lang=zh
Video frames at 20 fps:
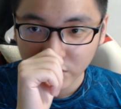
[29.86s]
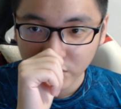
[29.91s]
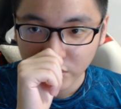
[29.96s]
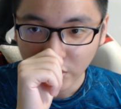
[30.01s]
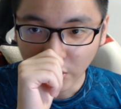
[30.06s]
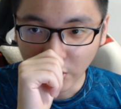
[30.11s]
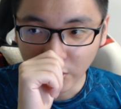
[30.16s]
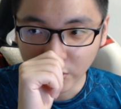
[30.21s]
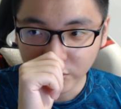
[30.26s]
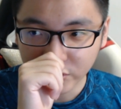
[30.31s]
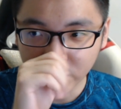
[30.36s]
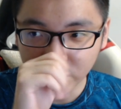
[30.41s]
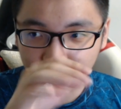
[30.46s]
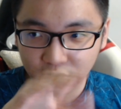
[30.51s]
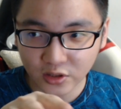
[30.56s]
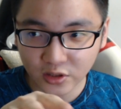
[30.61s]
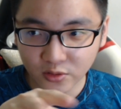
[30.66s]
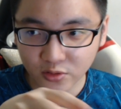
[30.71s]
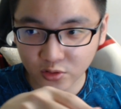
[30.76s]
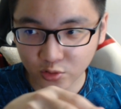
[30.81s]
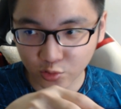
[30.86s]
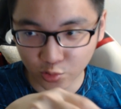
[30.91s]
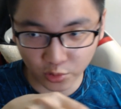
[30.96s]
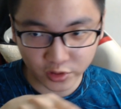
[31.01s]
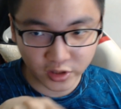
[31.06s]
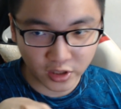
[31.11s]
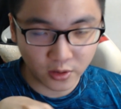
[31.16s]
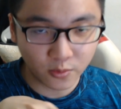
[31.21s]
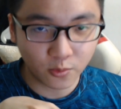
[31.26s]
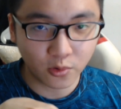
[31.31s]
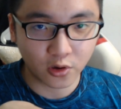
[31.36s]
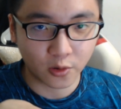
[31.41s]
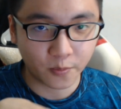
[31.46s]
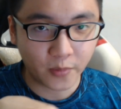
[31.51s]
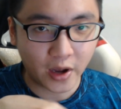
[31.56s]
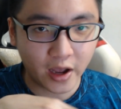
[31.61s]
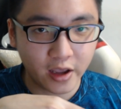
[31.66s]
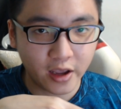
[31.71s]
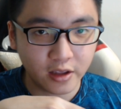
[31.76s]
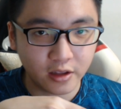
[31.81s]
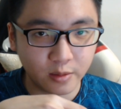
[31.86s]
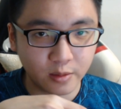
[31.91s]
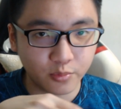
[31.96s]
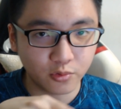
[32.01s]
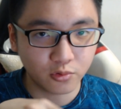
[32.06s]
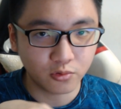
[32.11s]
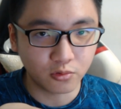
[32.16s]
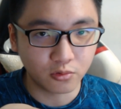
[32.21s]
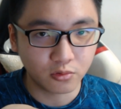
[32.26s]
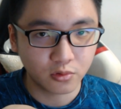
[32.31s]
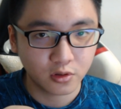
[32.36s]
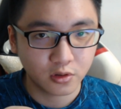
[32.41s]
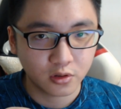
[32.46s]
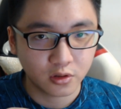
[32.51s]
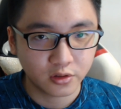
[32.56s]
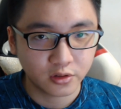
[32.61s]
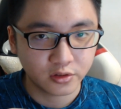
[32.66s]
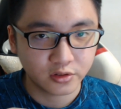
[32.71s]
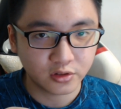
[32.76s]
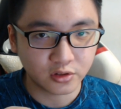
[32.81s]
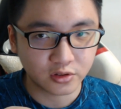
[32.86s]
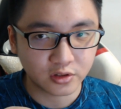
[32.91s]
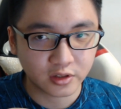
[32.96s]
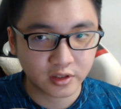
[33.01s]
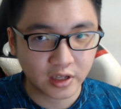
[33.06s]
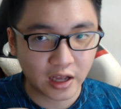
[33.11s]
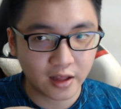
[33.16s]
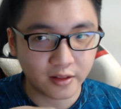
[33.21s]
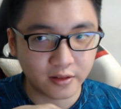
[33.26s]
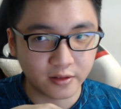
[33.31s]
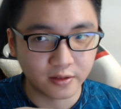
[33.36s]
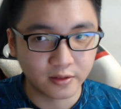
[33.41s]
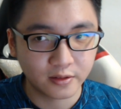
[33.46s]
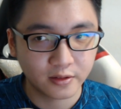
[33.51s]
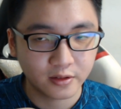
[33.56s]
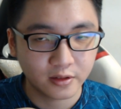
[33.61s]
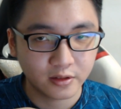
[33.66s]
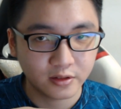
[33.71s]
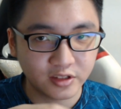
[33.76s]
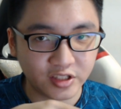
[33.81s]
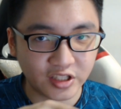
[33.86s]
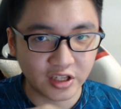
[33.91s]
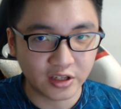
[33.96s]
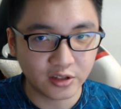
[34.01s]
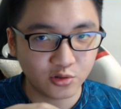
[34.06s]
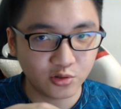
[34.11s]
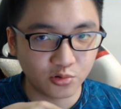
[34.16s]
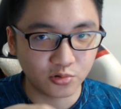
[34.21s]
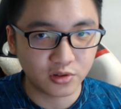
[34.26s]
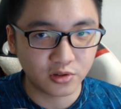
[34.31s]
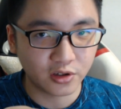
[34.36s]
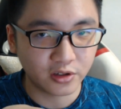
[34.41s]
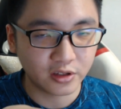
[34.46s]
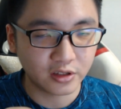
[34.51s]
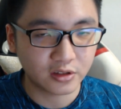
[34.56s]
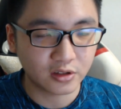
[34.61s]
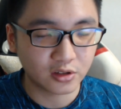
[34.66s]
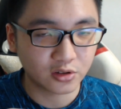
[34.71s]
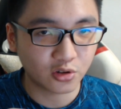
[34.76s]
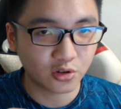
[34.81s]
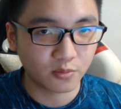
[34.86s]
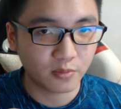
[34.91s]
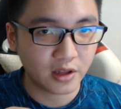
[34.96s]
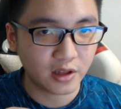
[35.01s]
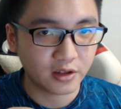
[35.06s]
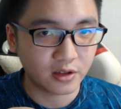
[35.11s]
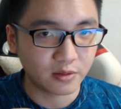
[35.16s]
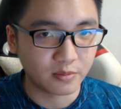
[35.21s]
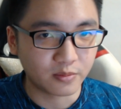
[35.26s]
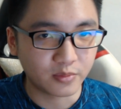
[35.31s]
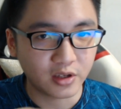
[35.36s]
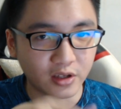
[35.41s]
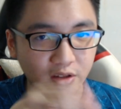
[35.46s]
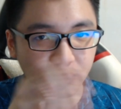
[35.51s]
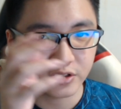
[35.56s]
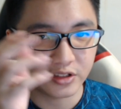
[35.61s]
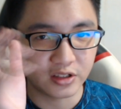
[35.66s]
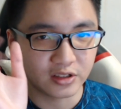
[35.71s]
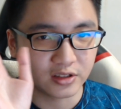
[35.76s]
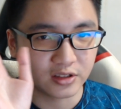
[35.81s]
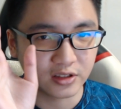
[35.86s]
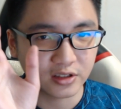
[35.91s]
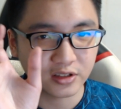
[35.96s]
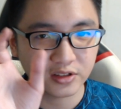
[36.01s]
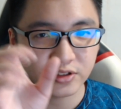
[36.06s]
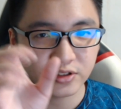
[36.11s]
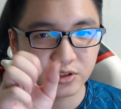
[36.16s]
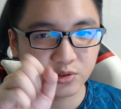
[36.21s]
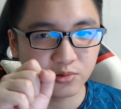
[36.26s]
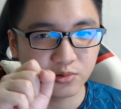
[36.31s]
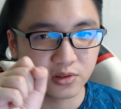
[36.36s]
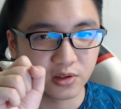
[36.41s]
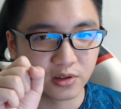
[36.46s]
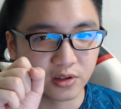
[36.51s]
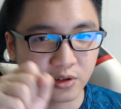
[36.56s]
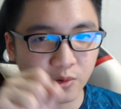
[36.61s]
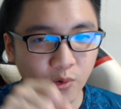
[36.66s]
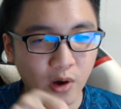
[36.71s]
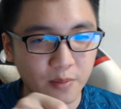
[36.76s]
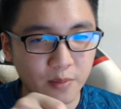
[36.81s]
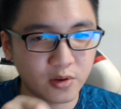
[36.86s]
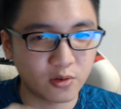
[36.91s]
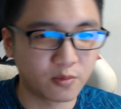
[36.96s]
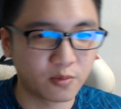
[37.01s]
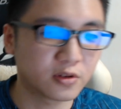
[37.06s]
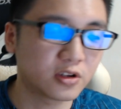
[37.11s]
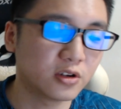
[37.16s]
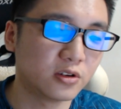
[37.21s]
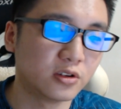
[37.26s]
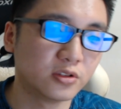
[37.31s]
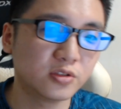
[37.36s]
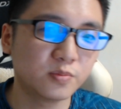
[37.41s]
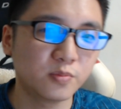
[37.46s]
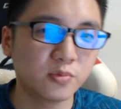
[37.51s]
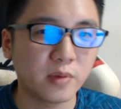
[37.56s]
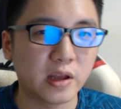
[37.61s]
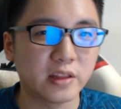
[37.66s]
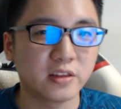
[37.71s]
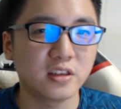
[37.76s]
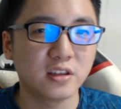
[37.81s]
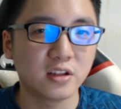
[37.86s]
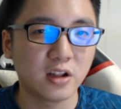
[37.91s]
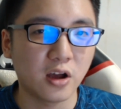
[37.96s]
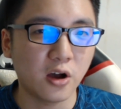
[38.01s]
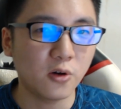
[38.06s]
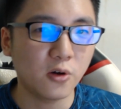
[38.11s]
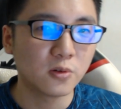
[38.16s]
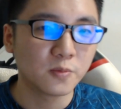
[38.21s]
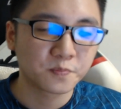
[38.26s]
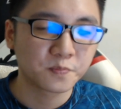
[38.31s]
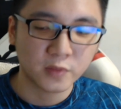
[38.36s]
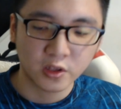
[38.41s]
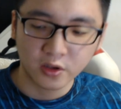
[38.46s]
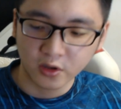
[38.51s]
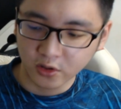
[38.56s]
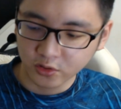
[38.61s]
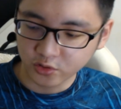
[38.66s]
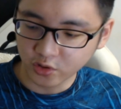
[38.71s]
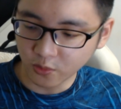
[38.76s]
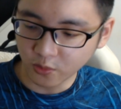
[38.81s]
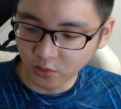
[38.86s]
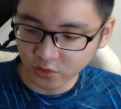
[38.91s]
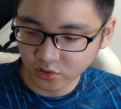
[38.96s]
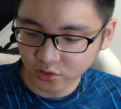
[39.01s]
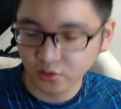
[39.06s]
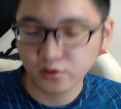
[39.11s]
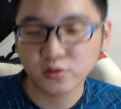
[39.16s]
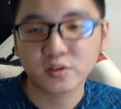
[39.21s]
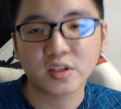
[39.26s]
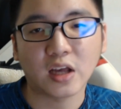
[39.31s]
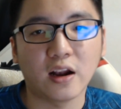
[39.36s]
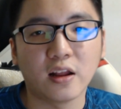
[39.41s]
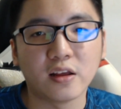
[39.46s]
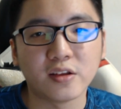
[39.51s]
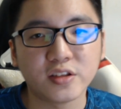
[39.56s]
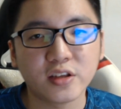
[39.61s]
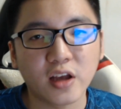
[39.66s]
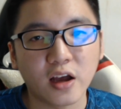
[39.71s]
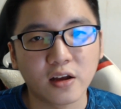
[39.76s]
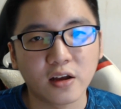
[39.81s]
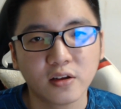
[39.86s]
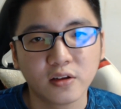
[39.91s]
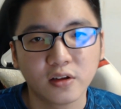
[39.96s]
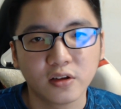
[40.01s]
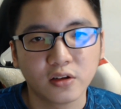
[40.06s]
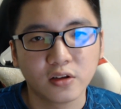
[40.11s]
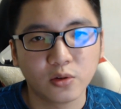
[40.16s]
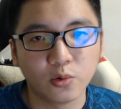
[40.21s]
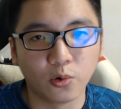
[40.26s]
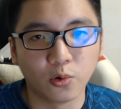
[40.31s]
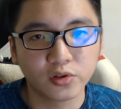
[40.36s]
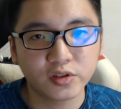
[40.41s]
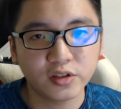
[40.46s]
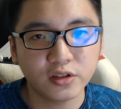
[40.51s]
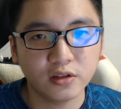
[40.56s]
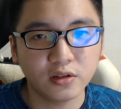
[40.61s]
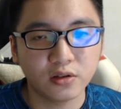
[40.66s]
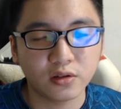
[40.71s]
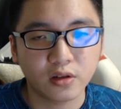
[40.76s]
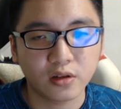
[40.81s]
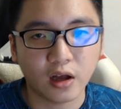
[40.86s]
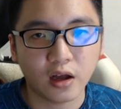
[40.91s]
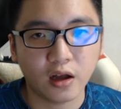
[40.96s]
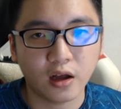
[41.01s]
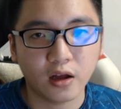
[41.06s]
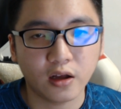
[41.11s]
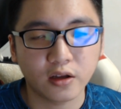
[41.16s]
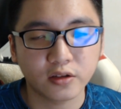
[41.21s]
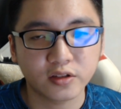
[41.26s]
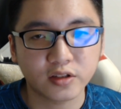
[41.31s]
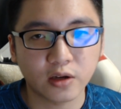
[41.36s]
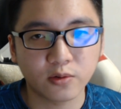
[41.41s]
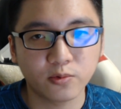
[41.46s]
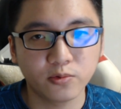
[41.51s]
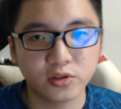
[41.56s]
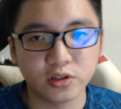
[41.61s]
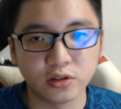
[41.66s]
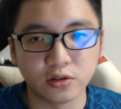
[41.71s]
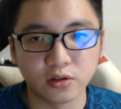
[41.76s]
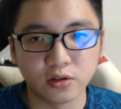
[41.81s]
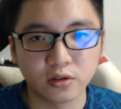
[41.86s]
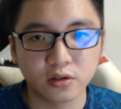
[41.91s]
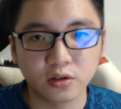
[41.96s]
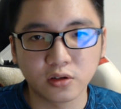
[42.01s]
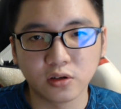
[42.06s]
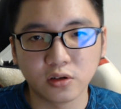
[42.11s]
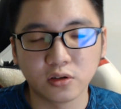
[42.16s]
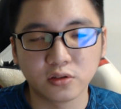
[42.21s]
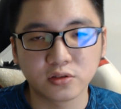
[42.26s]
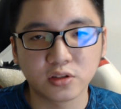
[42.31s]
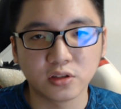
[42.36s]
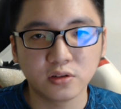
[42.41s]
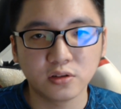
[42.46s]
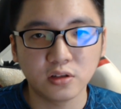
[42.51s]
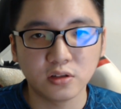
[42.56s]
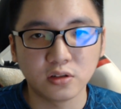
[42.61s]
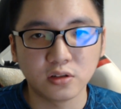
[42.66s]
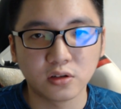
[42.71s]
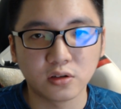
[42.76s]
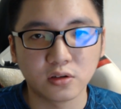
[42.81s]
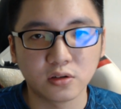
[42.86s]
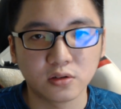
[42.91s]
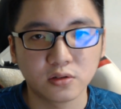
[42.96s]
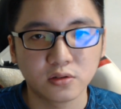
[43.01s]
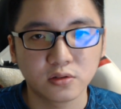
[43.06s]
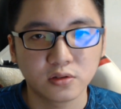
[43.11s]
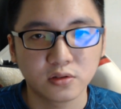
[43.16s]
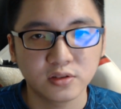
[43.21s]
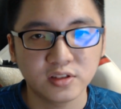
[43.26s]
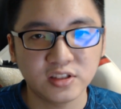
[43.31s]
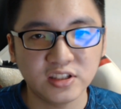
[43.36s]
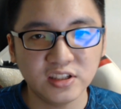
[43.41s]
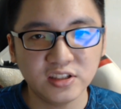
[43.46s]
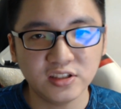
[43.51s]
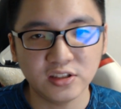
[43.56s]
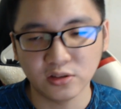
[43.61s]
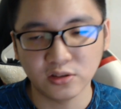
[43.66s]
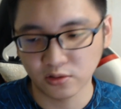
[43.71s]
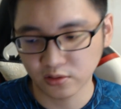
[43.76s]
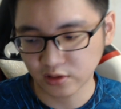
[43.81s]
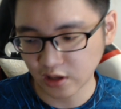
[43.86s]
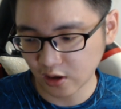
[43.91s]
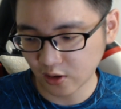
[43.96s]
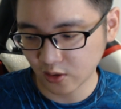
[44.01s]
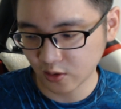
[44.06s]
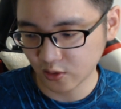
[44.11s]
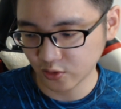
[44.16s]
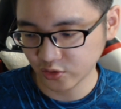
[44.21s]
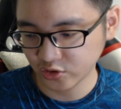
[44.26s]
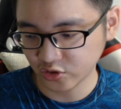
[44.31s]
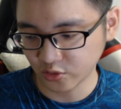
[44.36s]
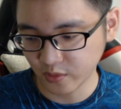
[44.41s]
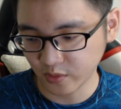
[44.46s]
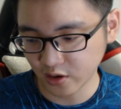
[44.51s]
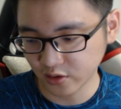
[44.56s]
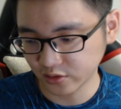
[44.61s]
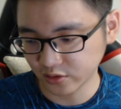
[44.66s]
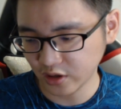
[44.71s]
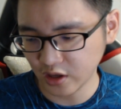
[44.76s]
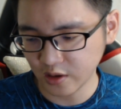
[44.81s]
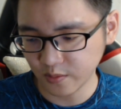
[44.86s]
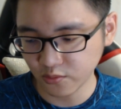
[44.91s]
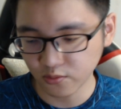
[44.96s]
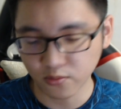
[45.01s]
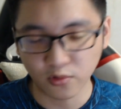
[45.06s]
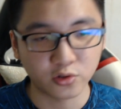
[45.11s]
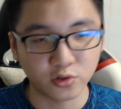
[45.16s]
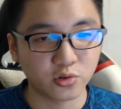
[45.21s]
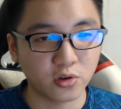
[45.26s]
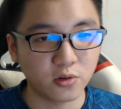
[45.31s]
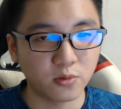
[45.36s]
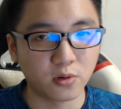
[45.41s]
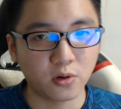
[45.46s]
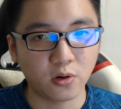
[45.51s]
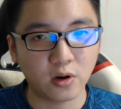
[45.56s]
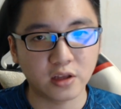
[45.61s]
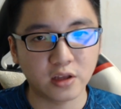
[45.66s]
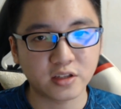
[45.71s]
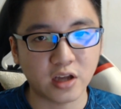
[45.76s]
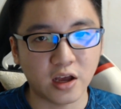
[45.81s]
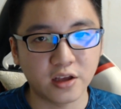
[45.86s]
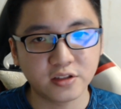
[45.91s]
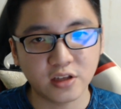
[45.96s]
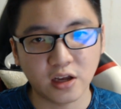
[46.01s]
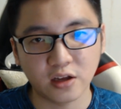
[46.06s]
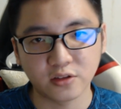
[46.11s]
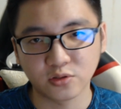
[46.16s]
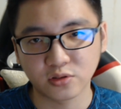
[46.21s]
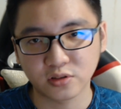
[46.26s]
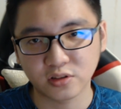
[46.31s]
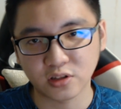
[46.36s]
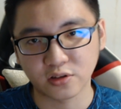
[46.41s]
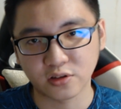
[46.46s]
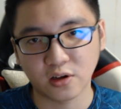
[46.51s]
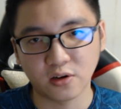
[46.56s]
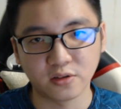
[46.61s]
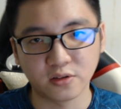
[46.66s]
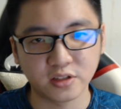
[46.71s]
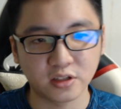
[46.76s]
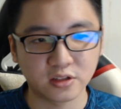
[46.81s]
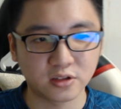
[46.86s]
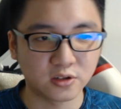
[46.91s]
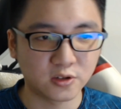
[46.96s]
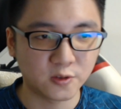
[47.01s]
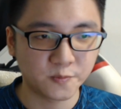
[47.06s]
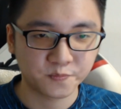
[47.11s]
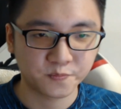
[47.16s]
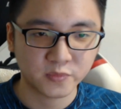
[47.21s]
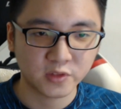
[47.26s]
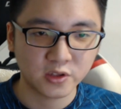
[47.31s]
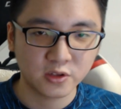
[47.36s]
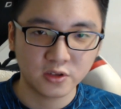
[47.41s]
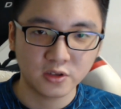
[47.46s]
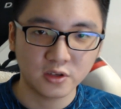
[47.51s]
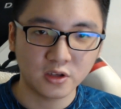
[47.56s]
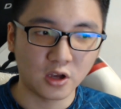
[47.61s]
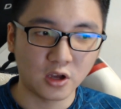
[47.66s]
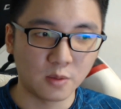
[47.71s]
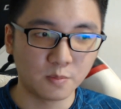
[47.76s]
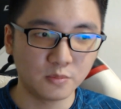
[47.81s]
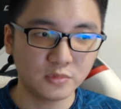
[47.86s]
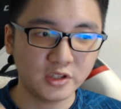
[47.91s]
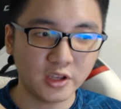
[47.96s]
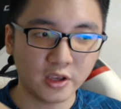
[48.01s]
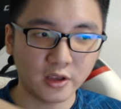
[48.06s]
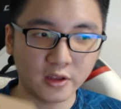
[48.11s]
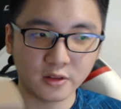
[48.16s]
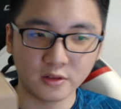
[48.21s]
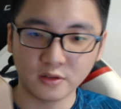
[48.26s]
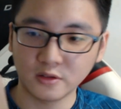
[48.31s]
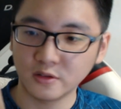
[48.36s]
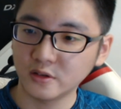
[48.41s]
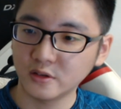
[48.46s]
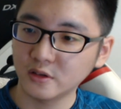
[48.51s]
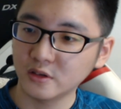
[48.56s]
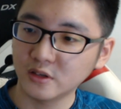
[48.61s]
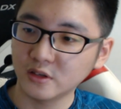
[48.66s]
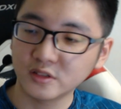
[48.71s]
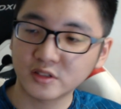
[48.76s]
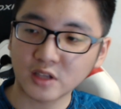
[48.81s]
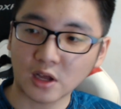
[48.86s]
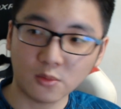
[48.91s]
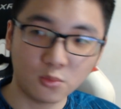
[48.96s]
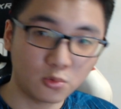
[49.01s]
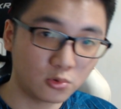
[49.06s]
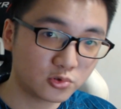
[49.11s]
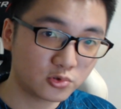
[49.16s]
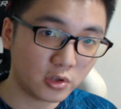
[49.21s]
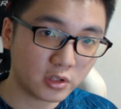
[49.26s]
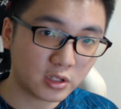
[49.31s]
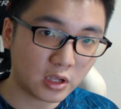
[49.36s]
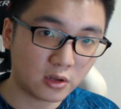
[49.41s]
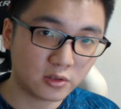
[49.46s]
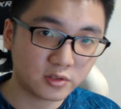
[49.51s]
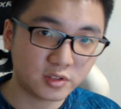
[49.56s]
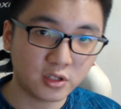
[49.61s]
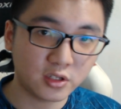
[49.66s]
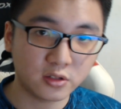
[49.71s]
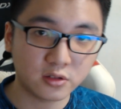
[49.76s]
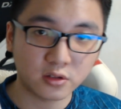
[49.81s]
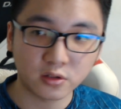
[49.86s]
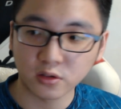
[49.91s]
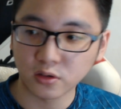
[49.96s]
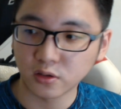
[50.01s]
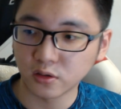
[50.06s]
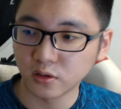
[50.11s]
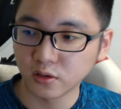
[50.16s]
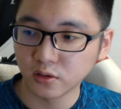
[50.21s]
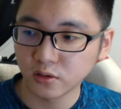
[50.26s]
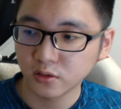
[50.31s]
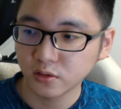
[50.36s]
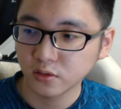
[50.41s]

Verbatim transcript: 呃，其实其实昨天我有拍一部。就是看结局的一个动漫的影片，那其实那个视讯的那个画面，我们个人是不满意。然后，所以我就查了一下，罗技它商务型的那个整体的机型有到什么样的地步。所以我后来查一下，就找到了这个，呃，目前商务最高阶的，